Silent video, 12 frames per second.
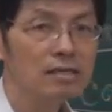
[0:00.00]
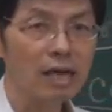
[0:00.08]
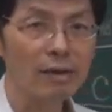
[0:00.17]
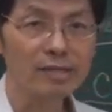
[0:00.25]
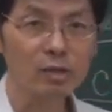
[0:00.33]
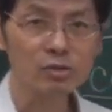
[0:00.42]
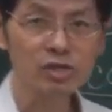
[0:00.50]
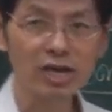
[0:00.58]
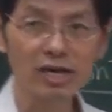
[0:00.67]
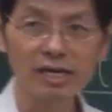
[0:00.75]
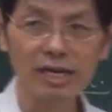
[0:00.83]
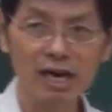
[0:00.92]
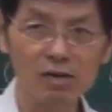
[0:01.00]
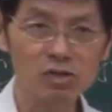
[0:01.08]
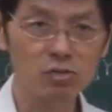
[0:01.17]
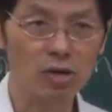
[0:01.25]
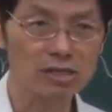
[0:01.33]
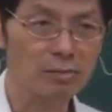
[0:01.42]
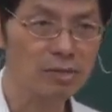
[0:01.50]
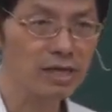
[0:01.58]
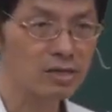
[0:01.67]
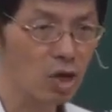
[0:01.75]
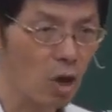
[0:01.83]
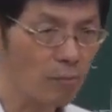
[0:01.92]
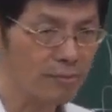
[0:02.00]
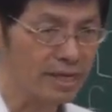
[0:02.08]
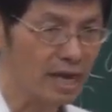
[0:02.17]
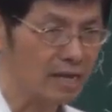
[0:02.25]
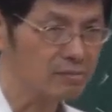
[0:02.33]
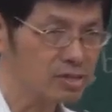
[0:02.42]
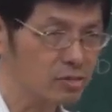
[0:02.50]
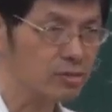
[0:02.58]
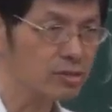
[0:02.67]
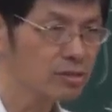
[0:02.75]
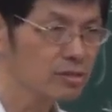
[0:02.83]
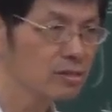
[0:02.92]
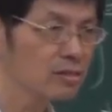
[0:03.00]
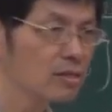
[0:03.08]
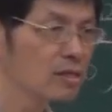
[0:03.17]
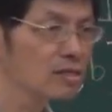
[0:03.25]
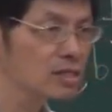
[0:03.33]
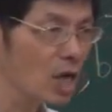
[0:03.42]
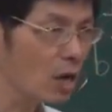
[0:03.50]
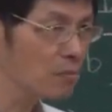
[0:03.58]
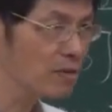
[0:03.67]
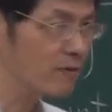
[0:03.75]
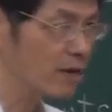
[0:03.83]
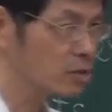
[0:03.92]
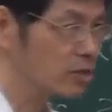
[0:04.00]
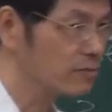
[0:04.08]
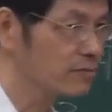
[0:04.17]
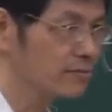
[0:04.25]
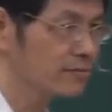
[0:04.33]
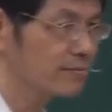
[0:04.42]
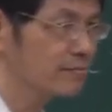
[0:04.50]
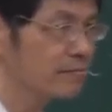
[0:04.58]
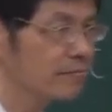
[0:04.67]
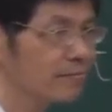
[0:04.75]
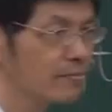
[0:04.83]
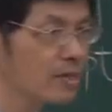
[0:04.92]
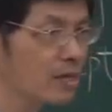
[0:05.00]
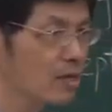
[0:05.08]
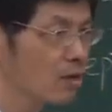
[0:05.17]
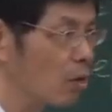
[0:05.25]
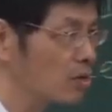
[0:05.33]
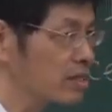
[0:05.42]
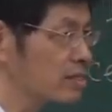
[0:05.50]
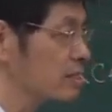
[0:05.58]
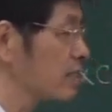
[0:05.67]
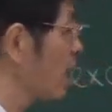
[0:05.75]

哪位同学可以告诉我什么叫 Tommy 函数？Tommy function，或者是